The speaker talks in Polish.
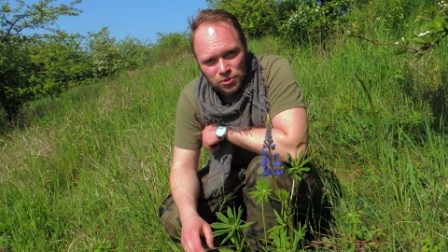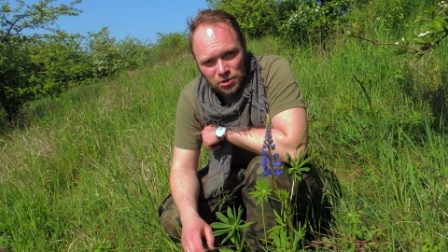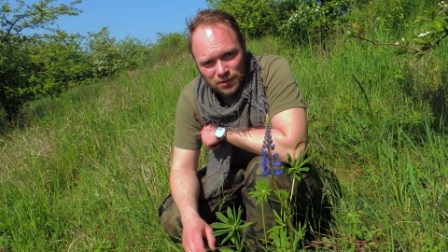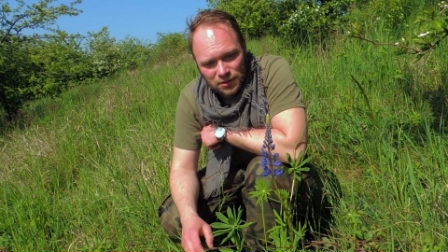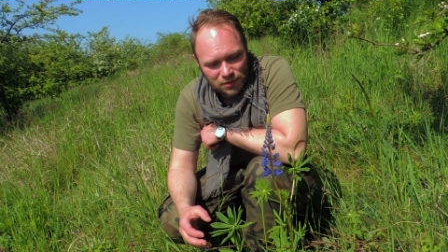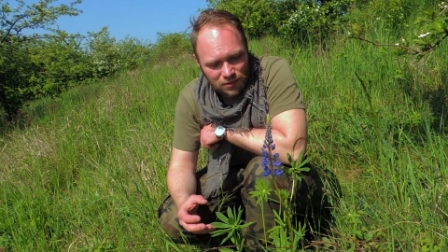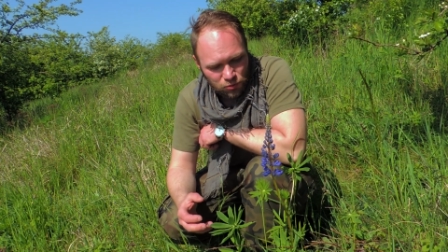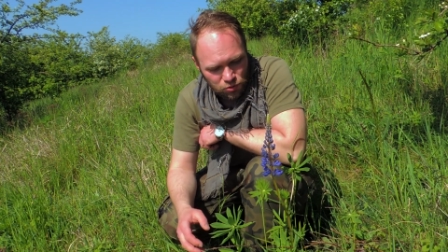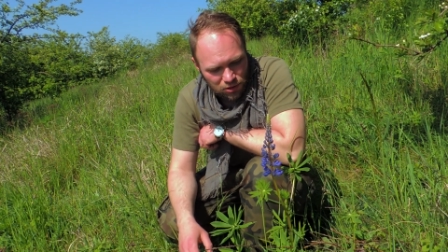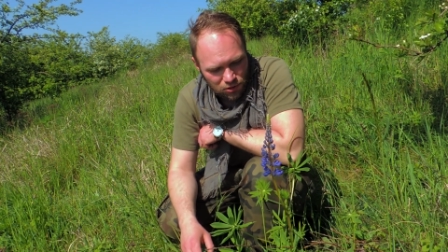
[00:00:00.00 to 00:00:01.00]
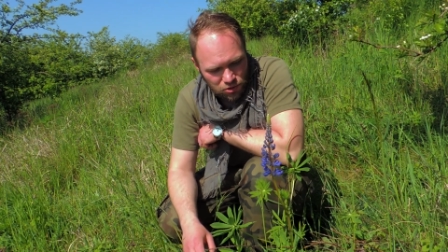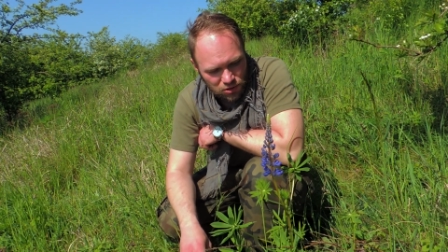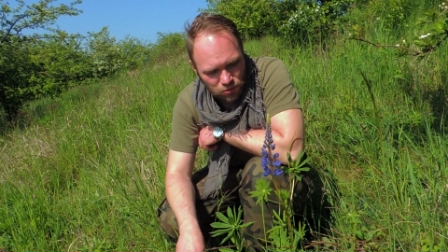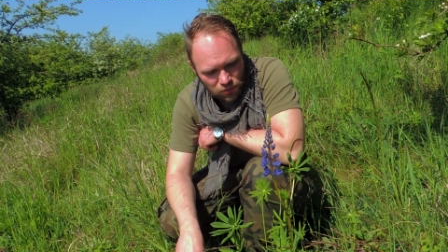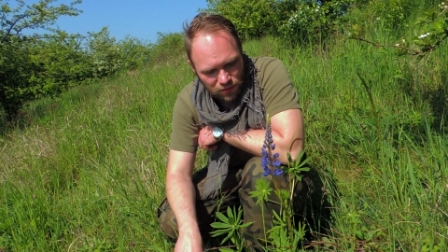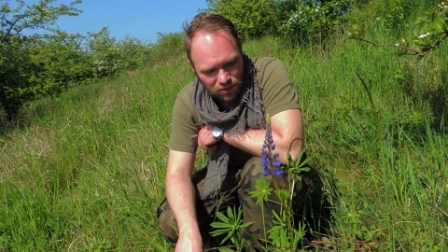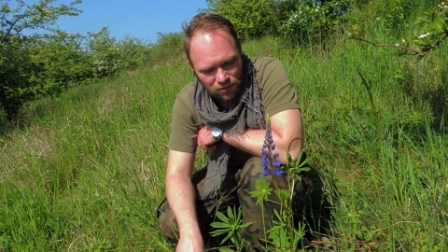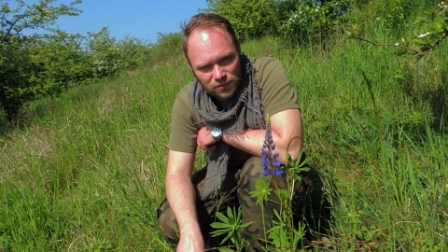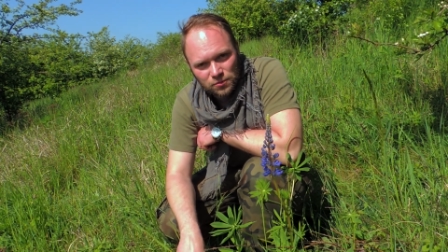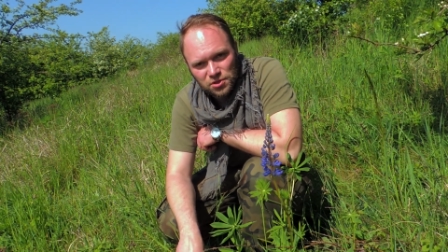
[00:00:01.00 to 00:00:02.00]
rośliny użyteczne
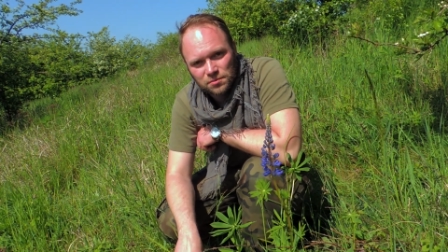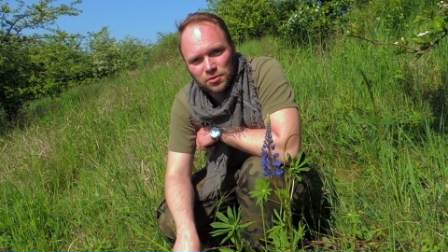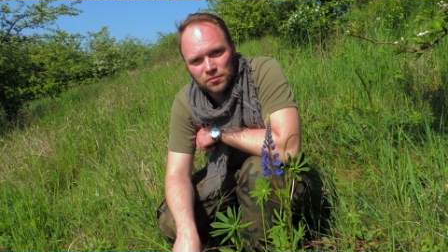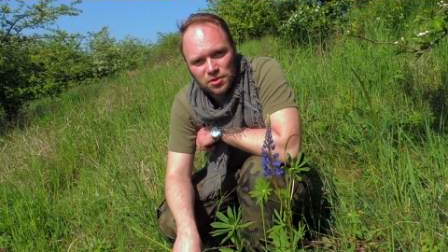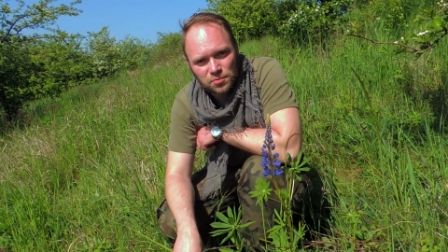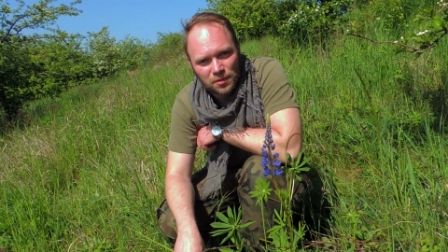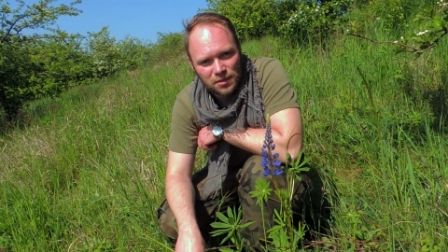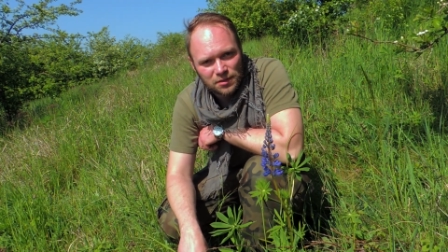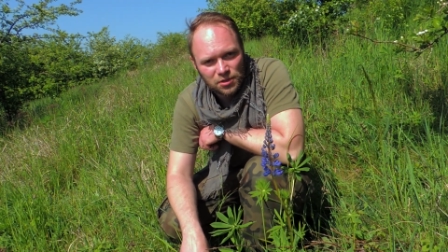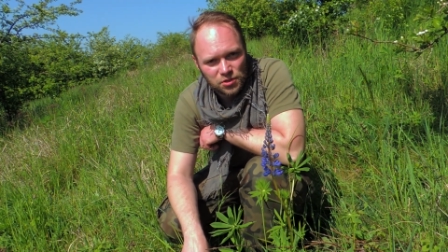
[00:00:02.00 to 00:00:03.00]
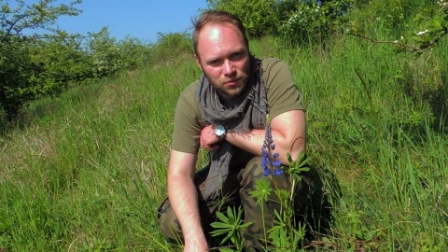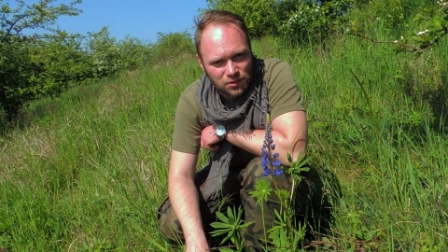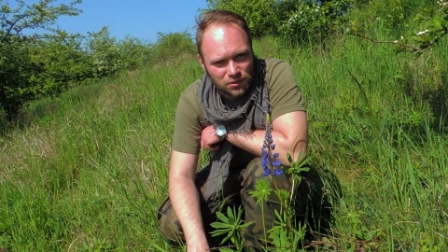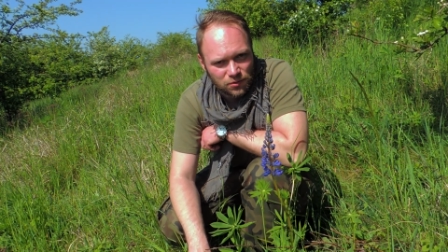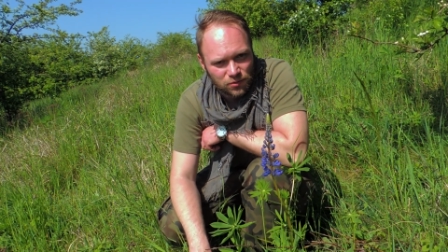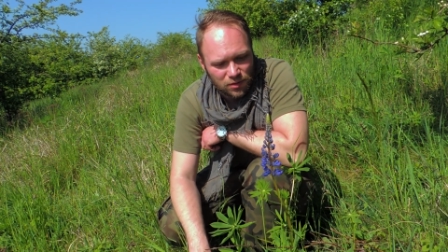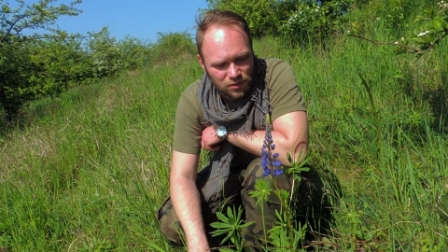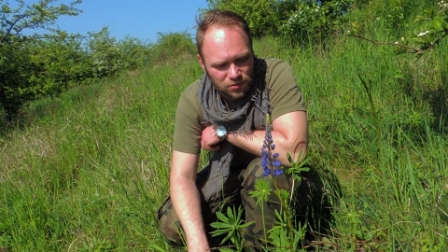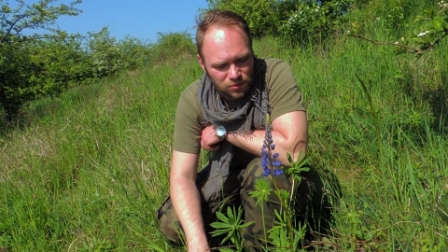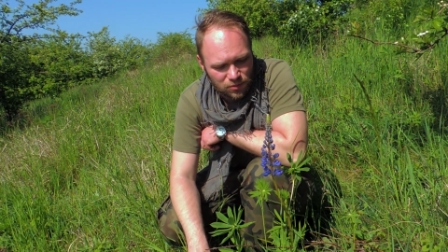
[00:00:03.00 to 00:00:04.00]
człowiekowi, musimy również pamiętać o tych,
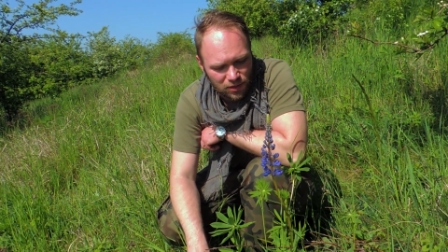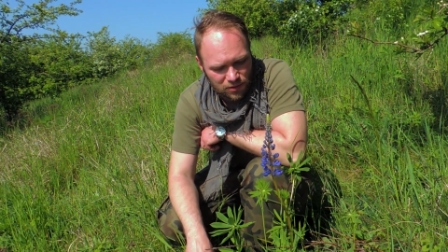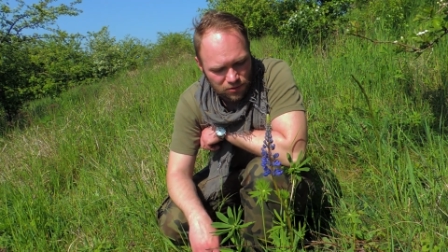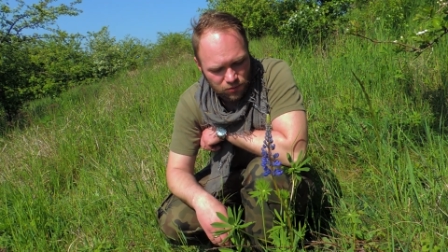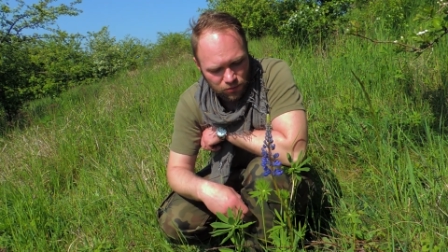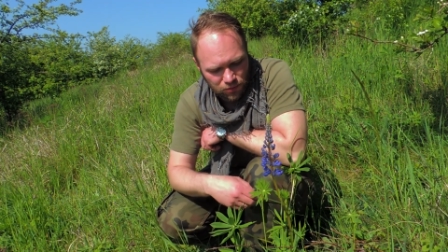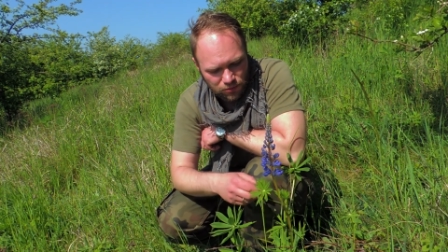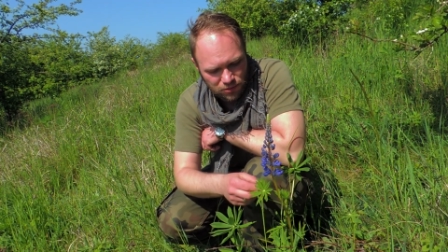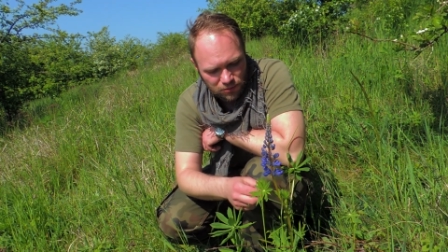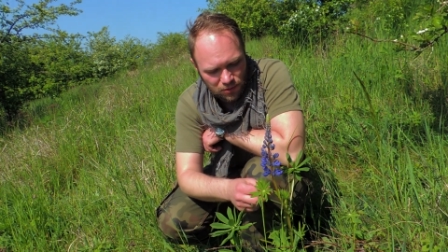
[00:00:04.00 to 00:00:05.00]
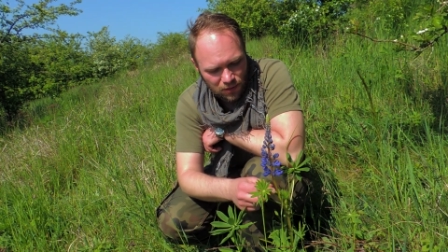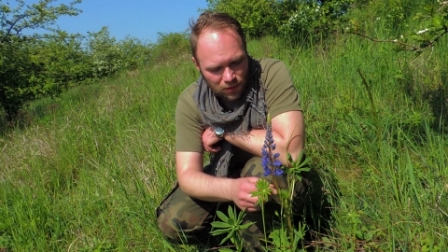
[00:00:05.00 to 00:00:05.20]
które są dla nas trujące.